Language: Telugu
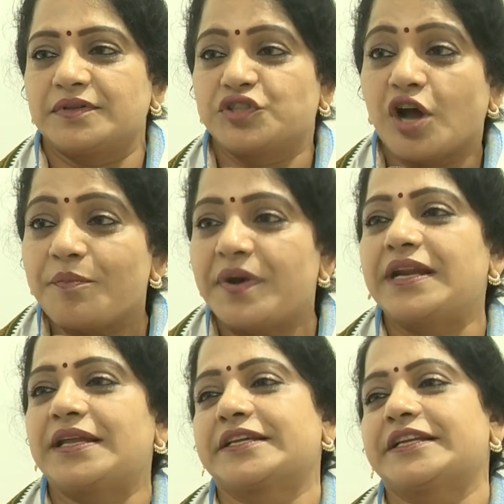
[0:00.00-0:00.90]
జాబ్
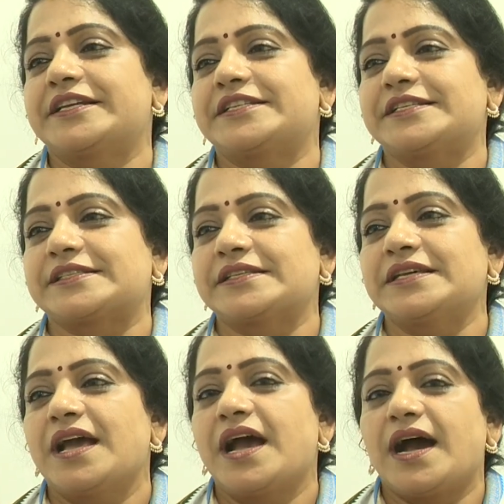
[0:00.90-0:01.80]
మేళాలు క్రియేట్ చేసి
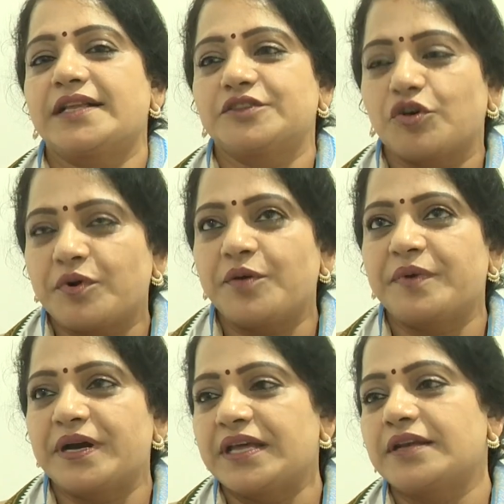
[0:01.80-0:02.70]
ఆ జాబ్
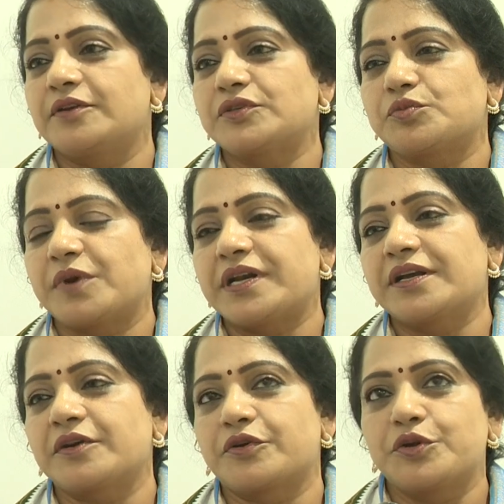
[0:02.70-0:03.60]
మేళాల్లో
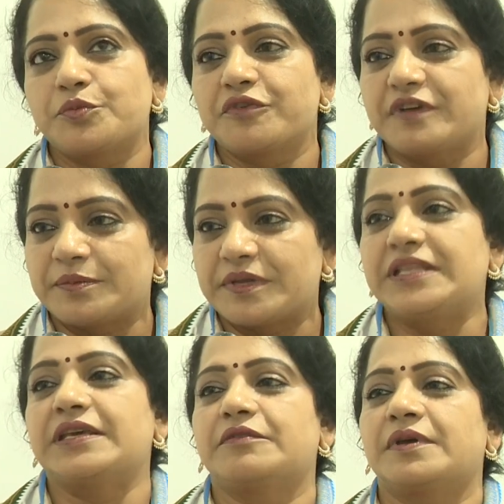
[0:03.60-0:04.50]
సుమారుగా రెండు మూడు వేల మంది